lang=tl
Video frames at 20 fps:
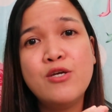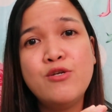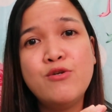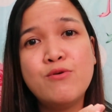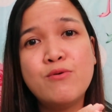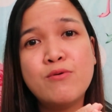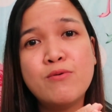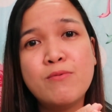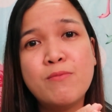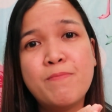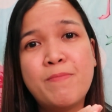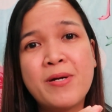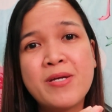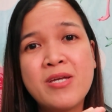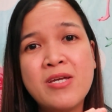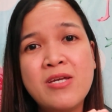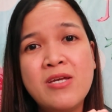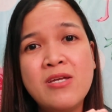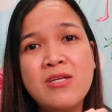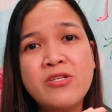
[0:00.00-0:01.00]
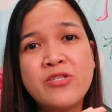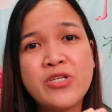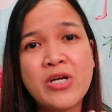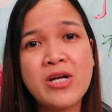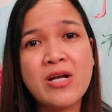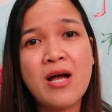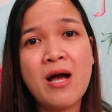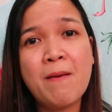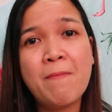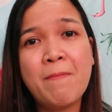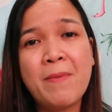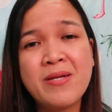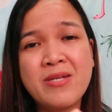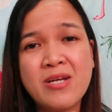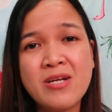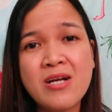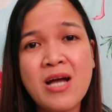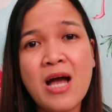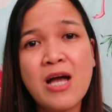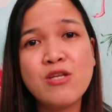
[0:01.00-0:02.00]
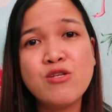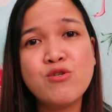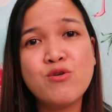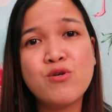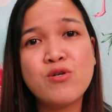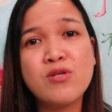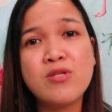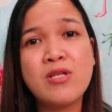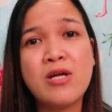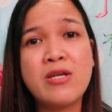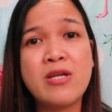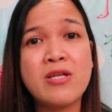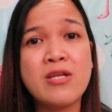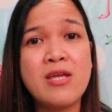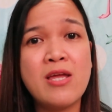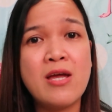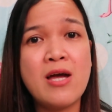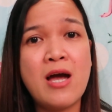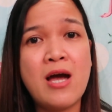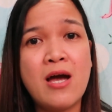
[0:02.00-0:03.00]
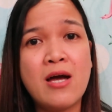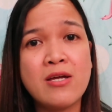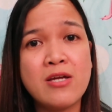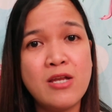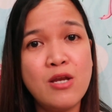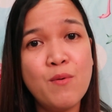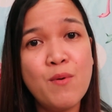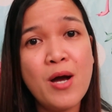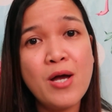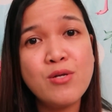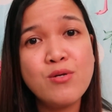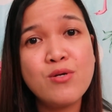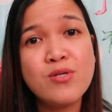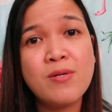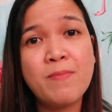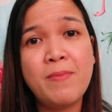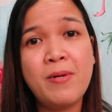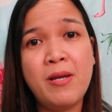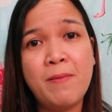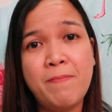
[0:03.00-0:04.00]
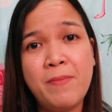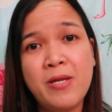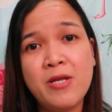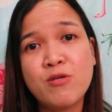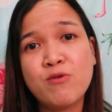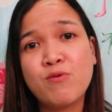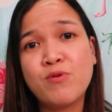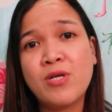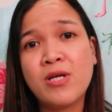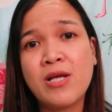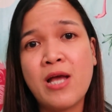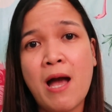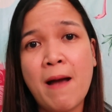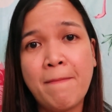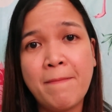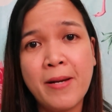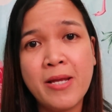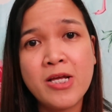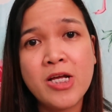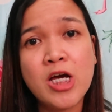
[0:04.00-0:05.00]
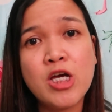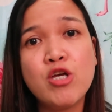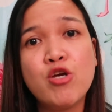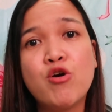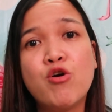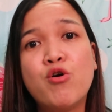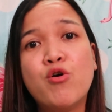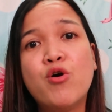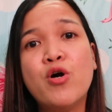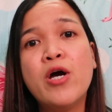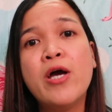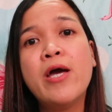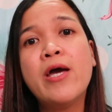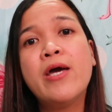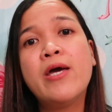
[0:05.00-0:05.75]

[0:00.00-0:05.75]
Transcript: yung pagiging tiyaga, patyagaan nyo na uh, ginawa nyo sa Pilipinas nung nag-a-apply kayo,